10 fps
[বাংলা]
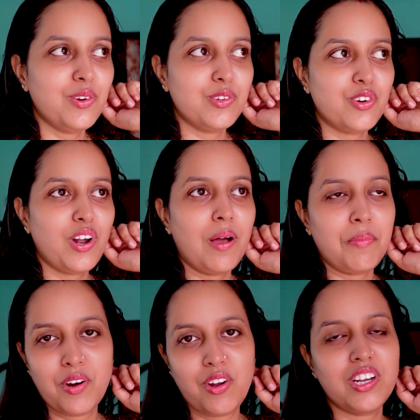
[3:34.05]
ওর জন্য
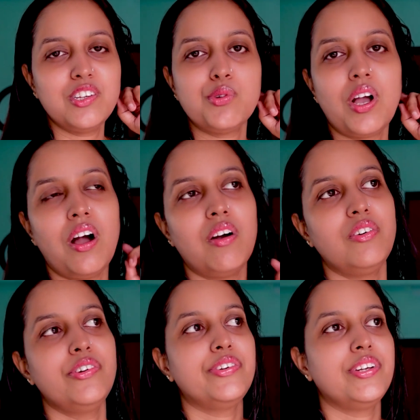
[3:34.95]
আমারও আর কিছু খাওয়া
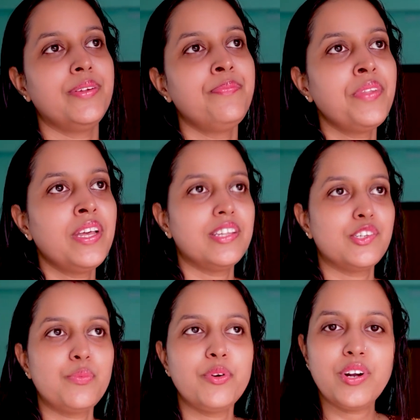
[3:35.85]
হয়ে ওঠেনি
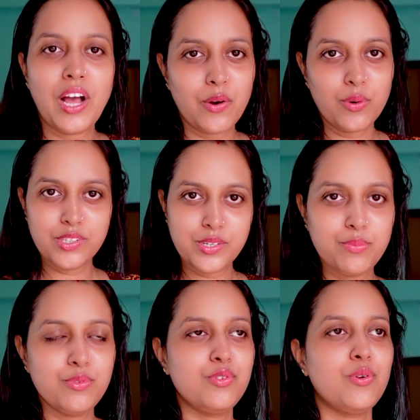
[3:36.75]
পুজো না করেছে
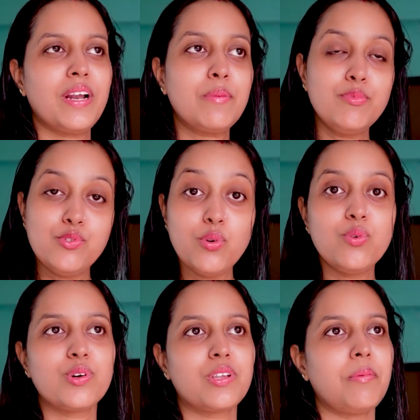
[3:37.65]
পুজো মানে পুজোও
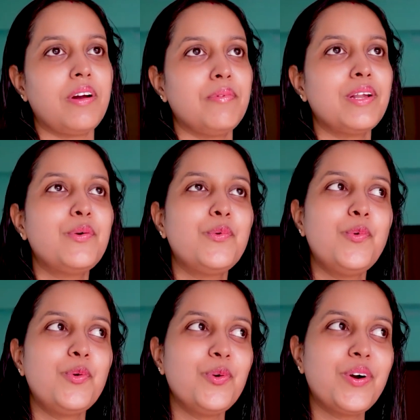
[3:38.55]
করতে পারে মানে
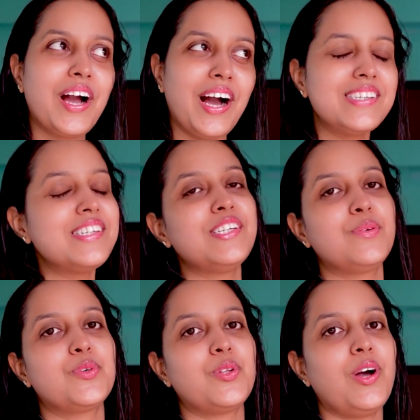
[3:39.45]
কোনো কাজই
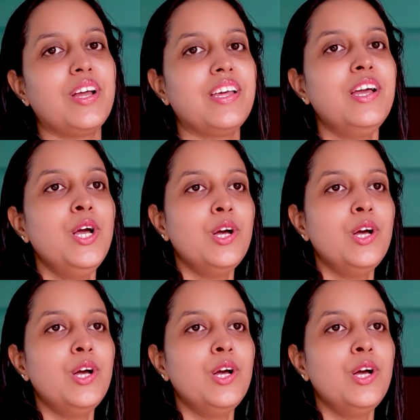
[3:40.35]
ঠিকমতো হয়নি